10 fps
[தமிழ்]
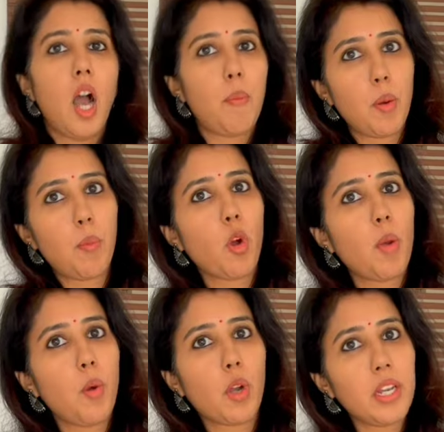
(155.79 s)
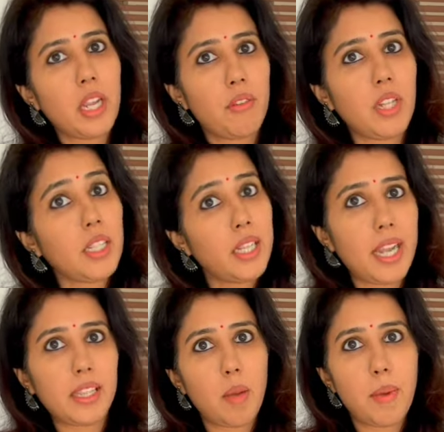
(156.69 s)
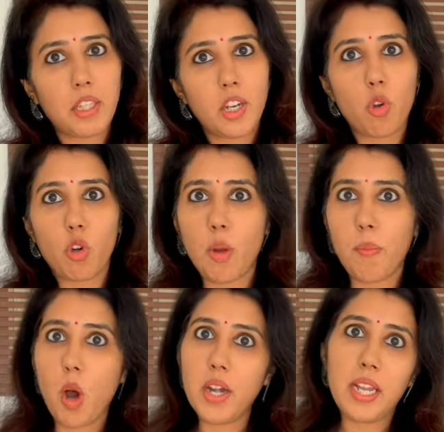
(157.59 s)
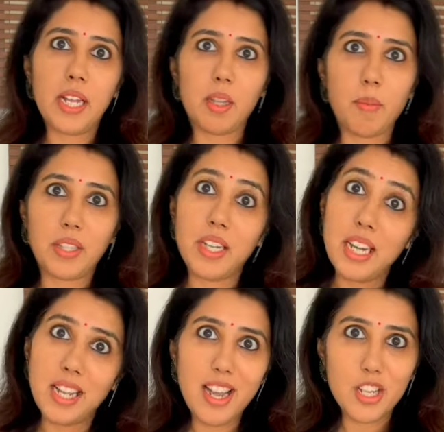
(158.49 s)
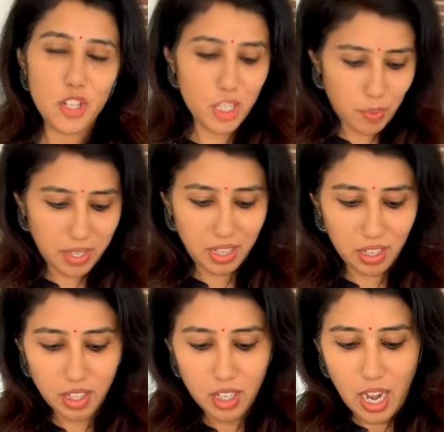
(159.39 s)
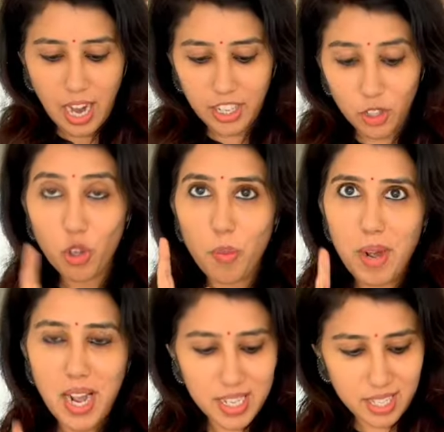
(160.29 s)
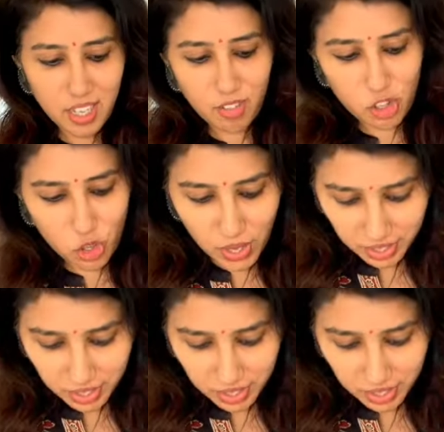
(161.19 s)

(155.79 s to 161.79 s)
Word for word: அப்புறம் போக போக நீங்கள் வந்து அதுக்கேற்ற மாதிரி உங்களோட பாடிக்கு ஏற்ற மாதிரி நீங்கள் அட்ஜஸ்ட் பண்ணிக்கலாம் அண்ட் இன்னொரு மாசான விஷயம்